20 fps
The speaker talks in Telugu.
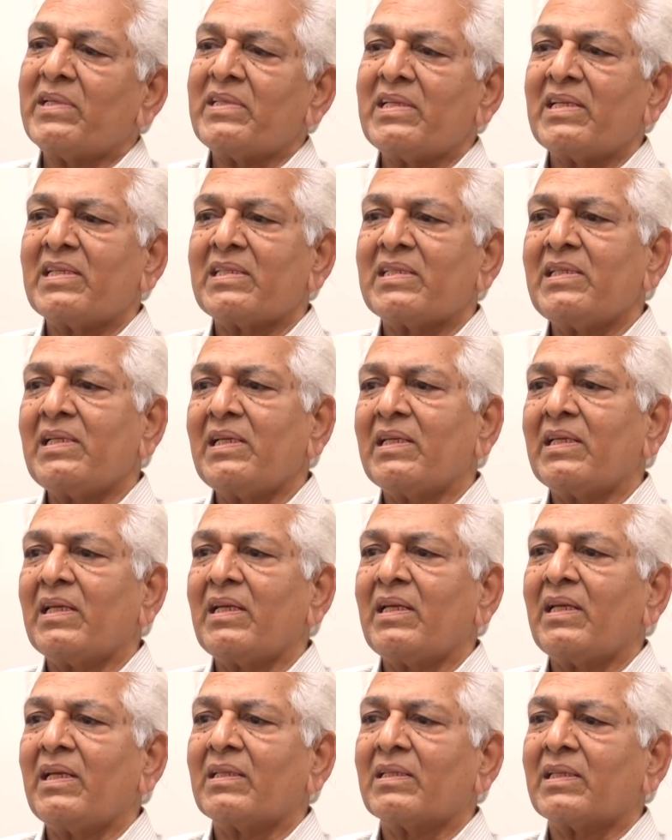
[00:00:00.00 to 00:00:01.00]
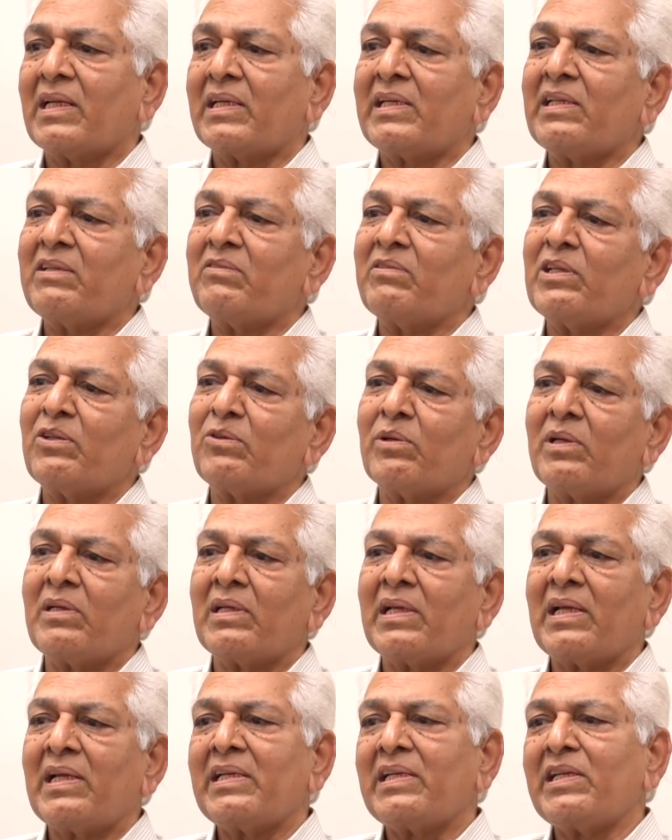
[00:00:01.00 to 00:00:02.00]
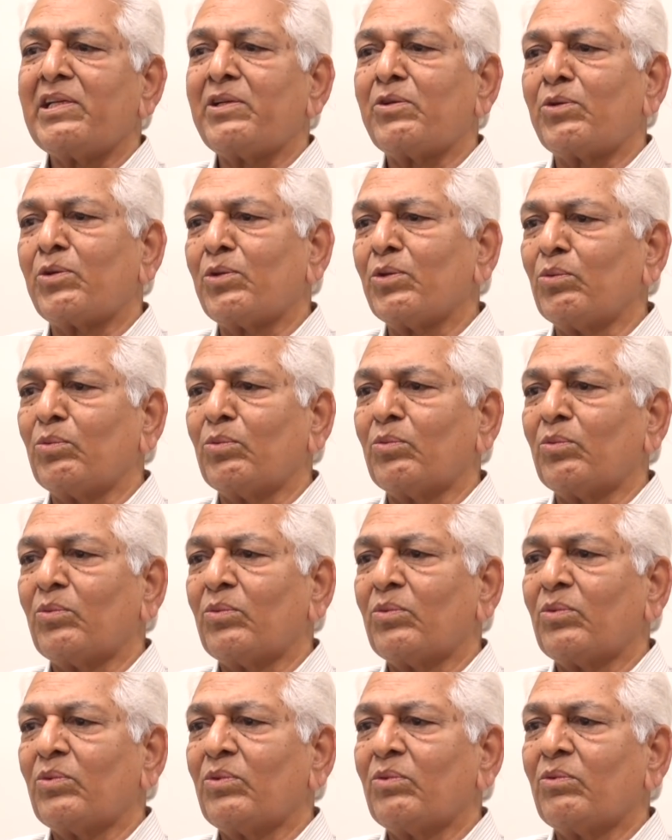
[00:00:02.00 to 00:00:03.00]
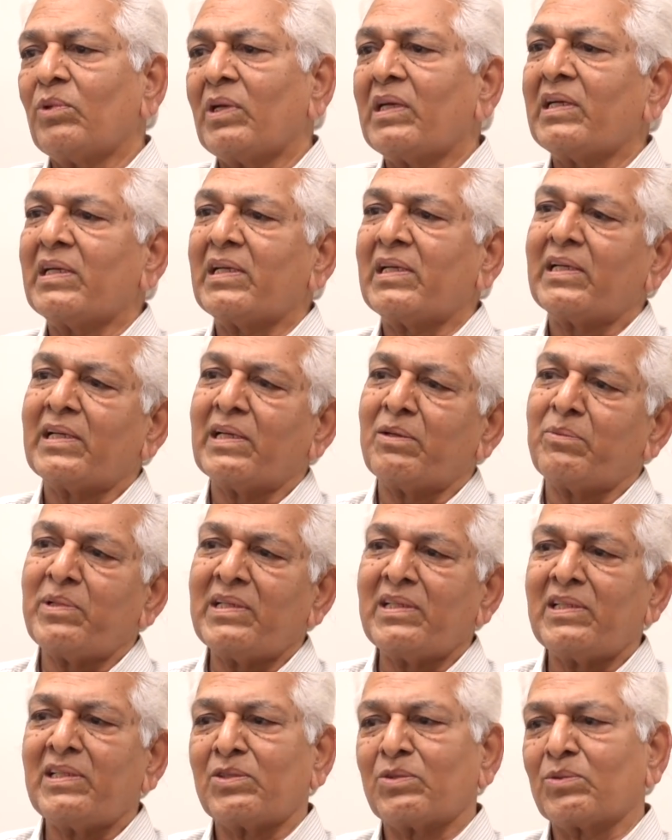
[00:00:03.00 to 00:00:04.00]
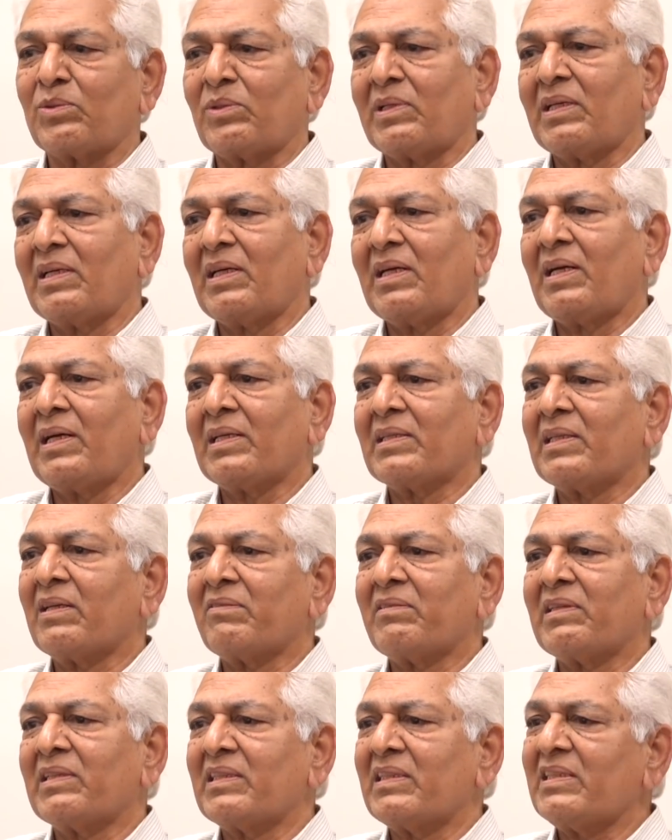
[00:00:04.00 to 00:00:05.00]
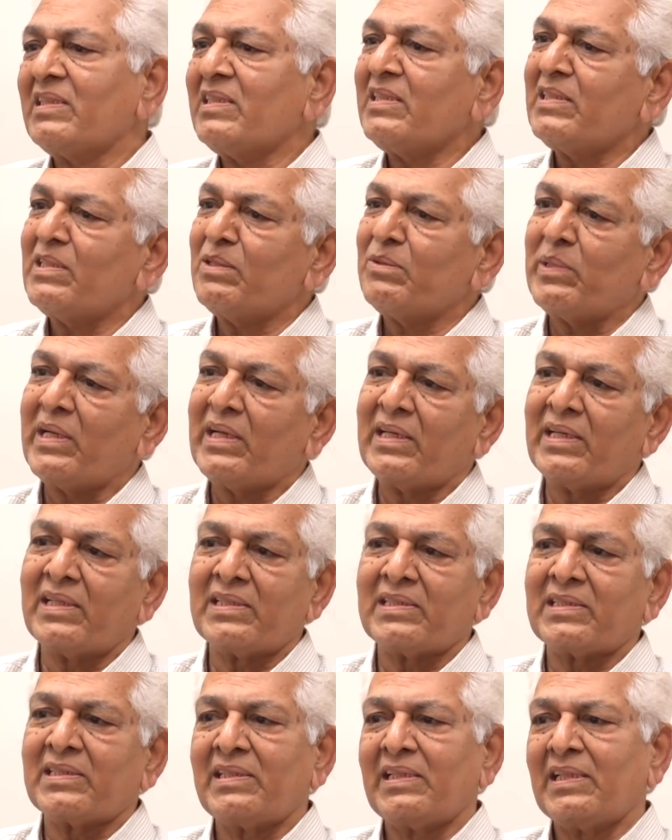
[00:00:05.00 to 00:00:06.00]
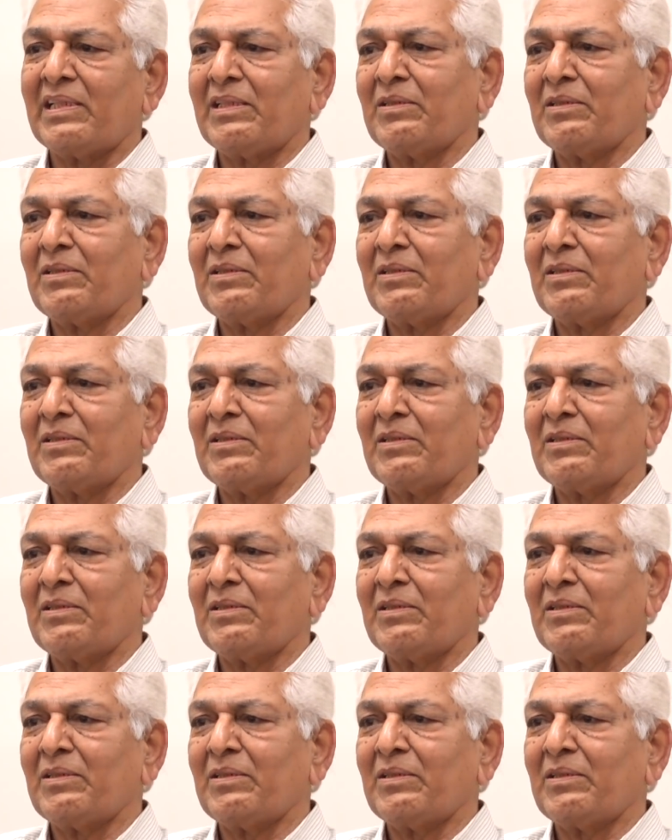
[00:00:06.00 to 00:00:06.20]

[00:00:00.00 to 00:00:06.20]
పనిచేసి థర్టీ వన్ ట్వెల్వ్ నైంటీ టూ వాలంటరీ రిటైర్మెంట్ తీసుకున్నా ఆ తర్వాత నుంచి సినిమా ఇండస్ట్రీ